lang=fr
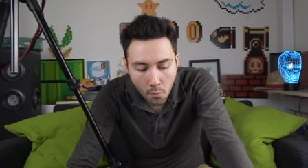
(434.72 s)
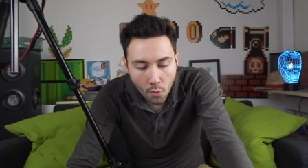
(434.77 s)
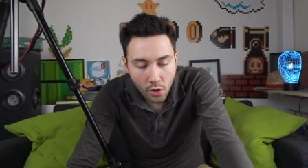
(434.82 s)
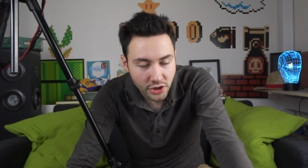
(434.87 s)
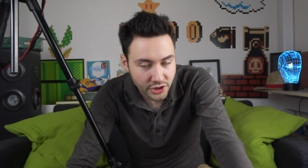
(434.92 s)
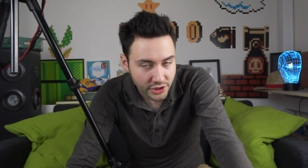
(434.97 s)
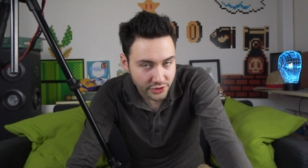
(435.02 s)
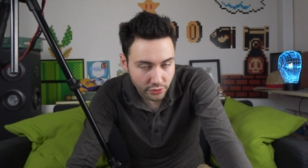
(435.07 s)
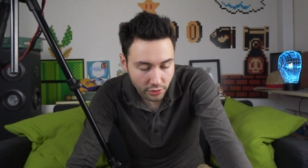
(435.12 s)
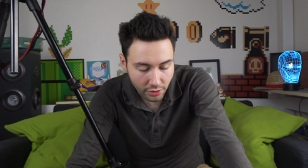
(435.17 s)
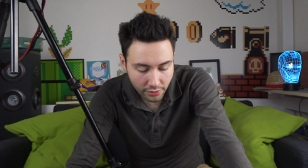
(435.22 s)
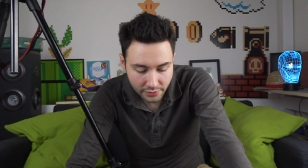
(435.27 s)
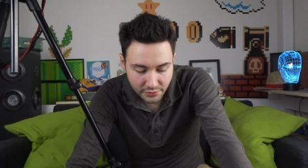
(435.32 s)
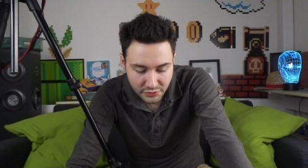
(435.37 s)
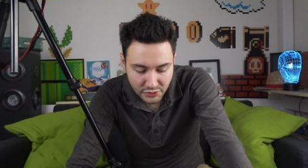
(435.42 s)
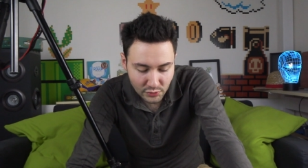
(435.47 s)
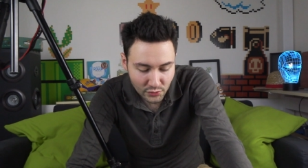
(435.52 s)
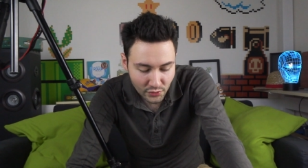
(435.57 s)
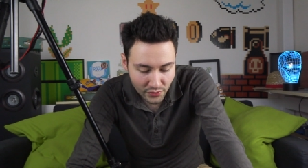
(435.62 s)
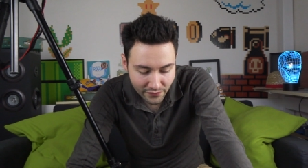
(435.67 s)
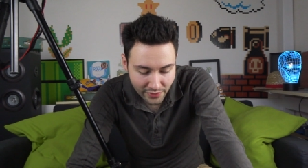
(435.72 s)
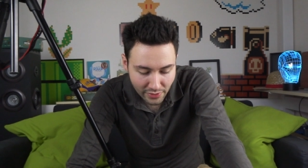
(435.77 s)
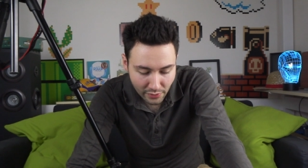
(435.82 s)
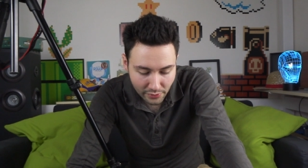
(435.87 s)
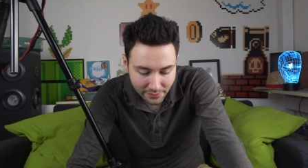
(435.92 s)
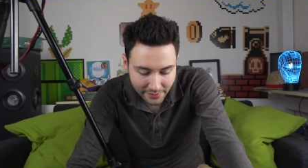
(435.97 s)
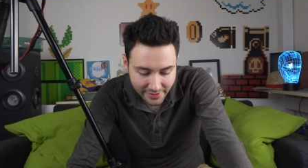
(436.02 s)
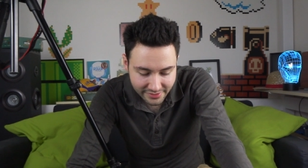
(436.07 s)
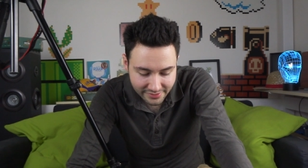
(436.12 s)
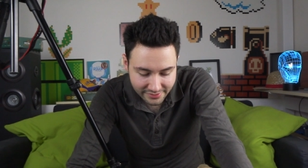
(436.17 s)
Moi j'adore. Donc on va le
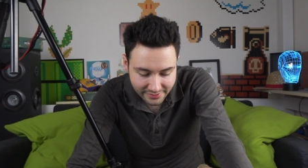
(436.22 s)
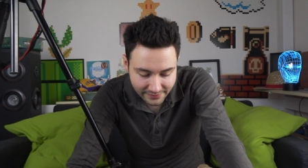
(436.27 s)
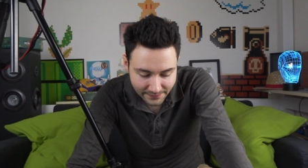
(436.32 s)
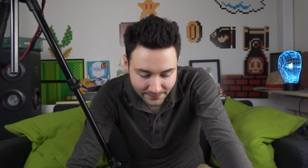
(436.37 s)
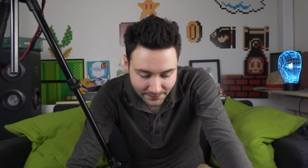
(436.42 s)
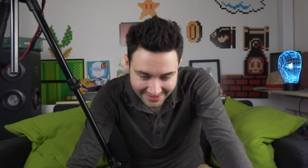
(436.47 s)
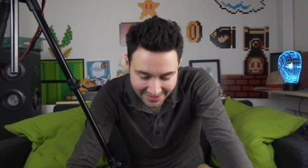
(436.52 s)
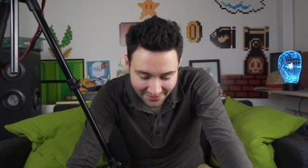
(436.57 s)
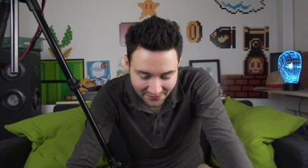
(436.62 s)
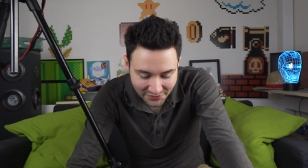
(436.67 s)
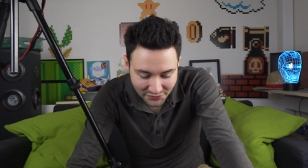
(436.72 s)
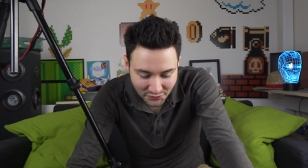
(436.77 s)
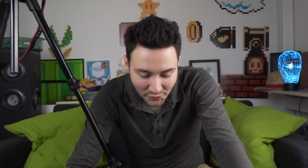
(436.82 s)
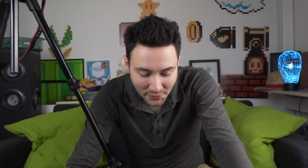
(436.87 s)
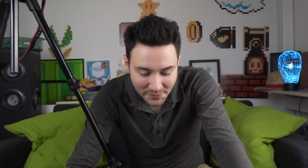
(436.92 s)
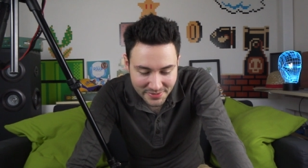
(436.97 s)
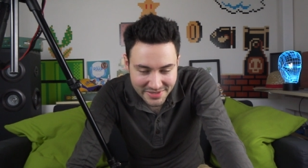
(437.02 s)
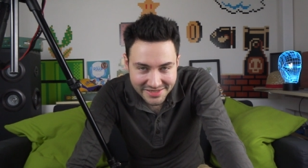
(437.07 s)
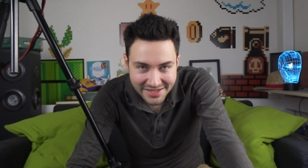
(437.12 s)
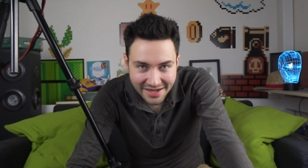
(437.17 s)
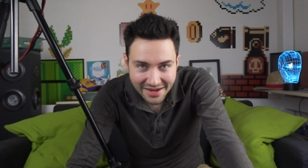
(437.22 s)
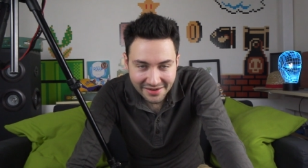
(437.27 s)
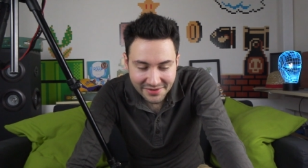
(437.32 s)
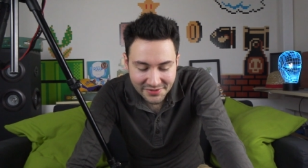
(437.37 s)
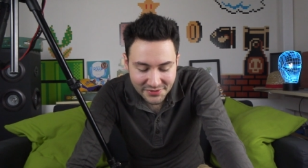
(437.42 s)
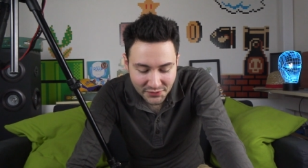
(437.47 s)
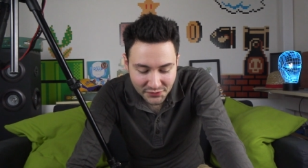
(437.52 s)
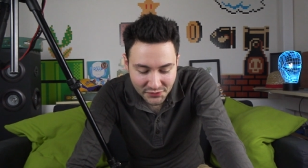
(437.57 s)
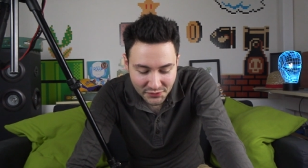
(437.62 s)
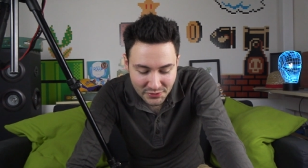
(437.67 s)
remettre. Ça fait trop
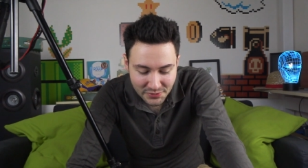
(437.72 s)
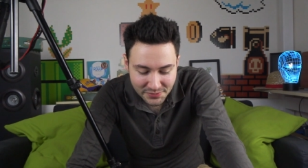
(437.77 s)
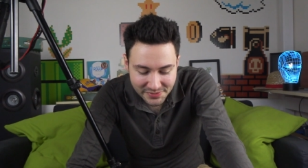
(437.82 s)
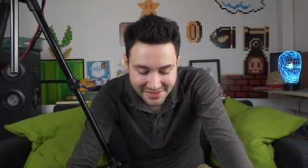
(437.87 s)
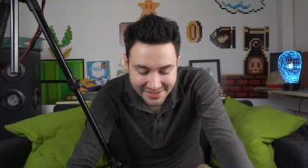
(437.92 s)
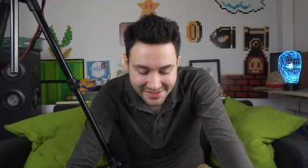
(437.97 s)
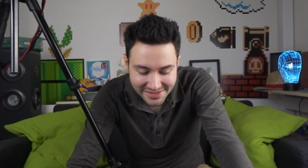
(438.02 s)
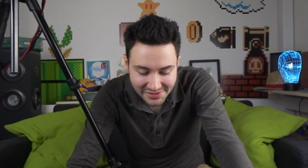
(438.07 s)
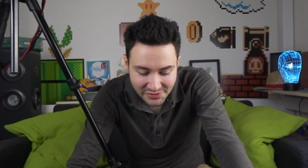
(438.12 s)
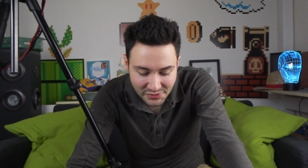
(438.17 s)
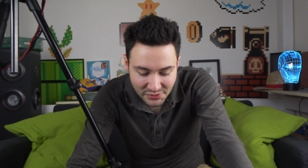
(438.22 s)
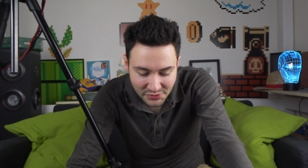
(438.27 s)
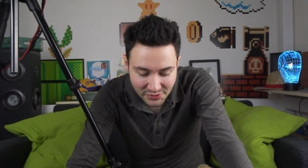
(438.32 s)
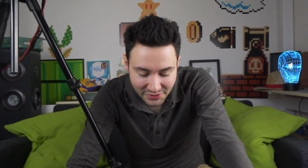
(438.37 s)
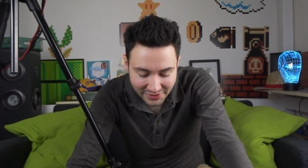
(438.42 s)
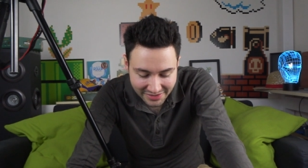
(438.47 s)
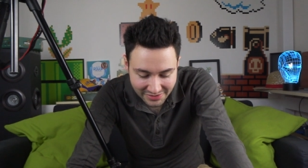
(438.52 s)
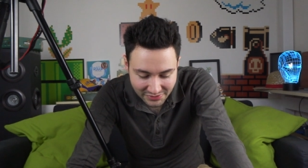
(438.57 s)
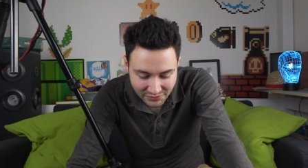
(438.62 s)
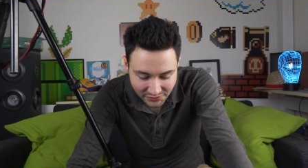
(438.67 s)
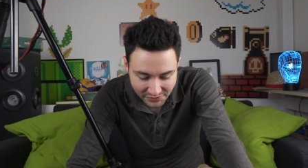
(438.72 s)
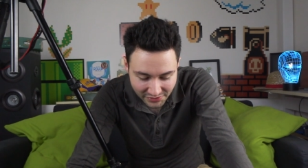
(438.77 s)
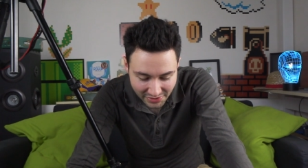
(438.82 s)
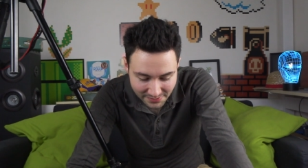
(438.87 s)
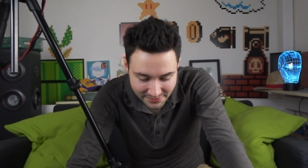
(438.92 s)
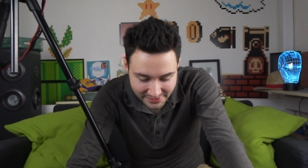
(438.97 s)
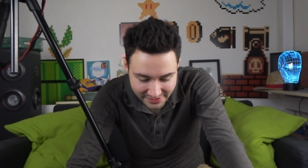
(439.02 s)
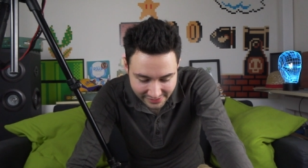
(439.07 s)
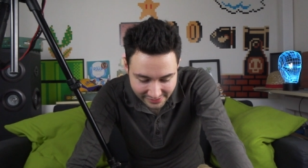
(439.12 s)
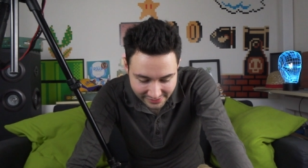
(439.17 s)
bizarre d'entendre le petit disque dur qui tourne
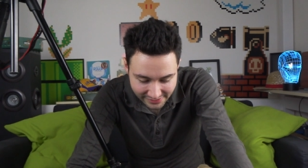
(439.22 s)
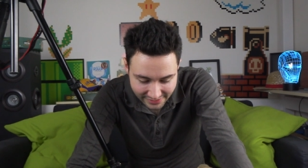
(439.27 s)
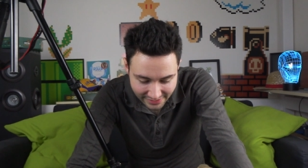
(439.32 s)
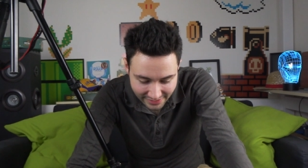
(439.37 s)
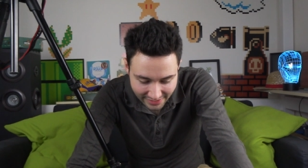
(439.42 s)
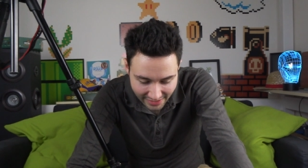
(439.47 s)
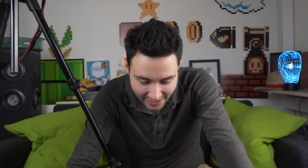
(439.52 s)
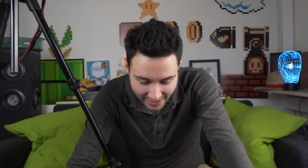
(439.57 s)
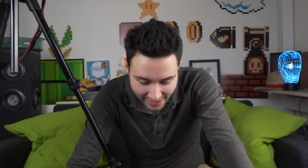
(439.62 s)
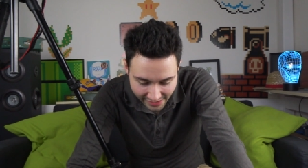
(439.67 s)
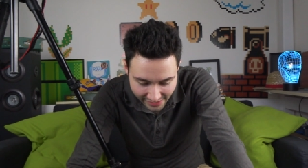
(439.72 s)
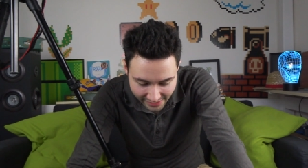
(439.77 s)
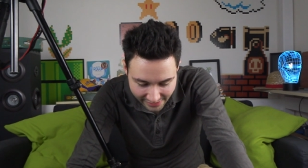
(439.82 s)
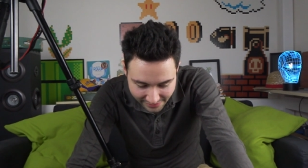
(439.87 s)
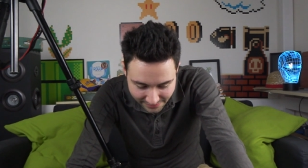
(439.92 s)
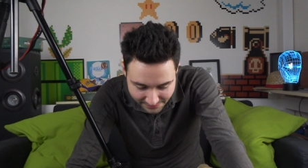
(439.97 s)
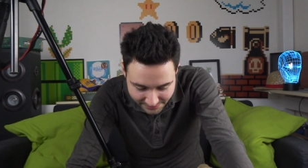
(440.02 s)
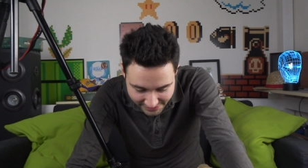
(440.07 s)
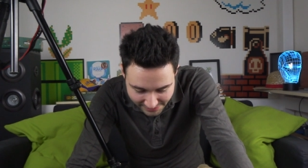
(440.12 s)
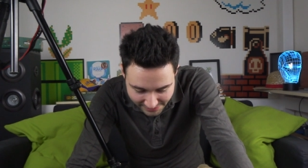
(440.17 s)
comme ça. Ah, il y a un